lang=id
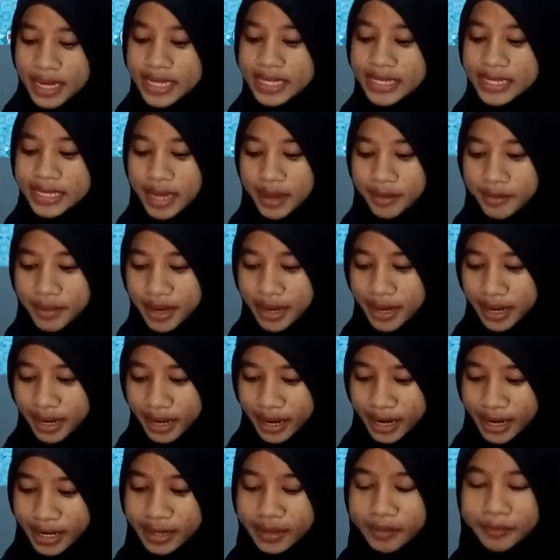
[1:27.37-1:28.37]
sama
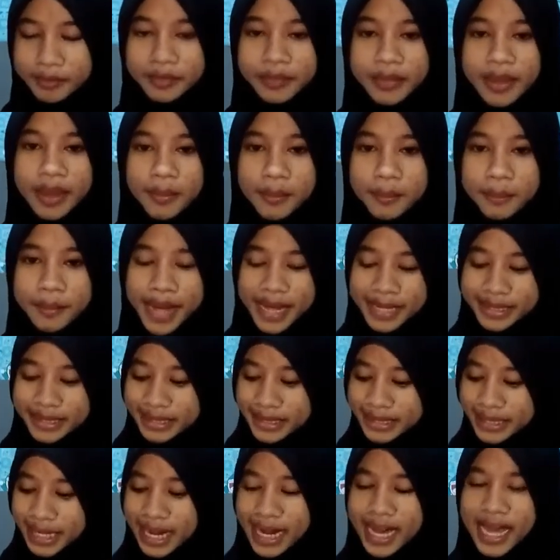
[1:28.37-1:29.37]
dengan
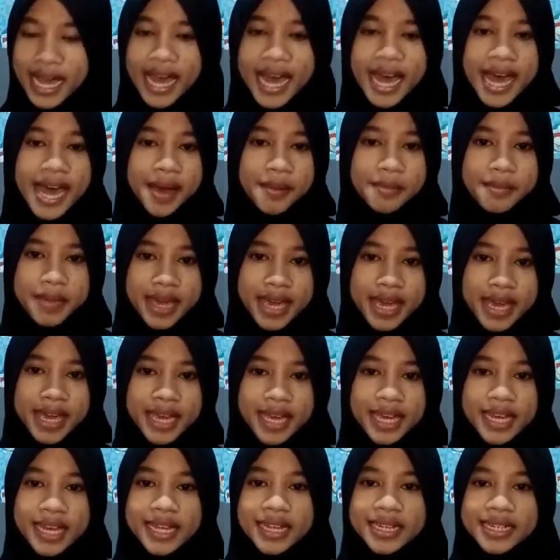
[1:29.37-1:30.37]
panjang AB
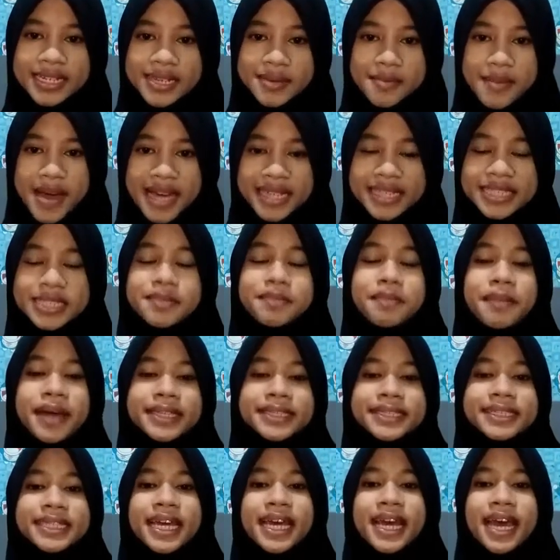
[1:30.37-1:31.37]
dibagi
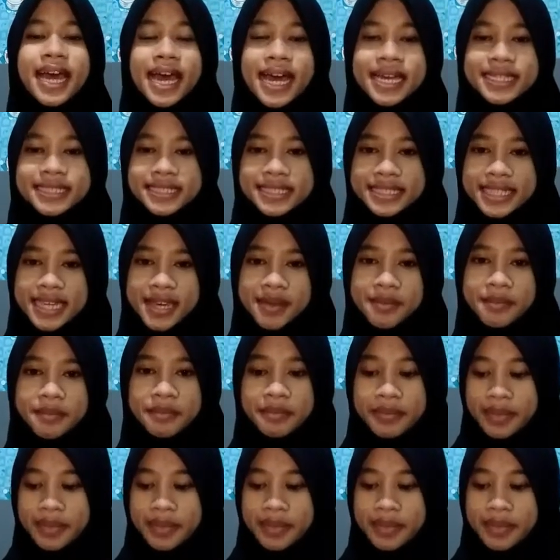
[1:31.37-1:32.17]
panjang AC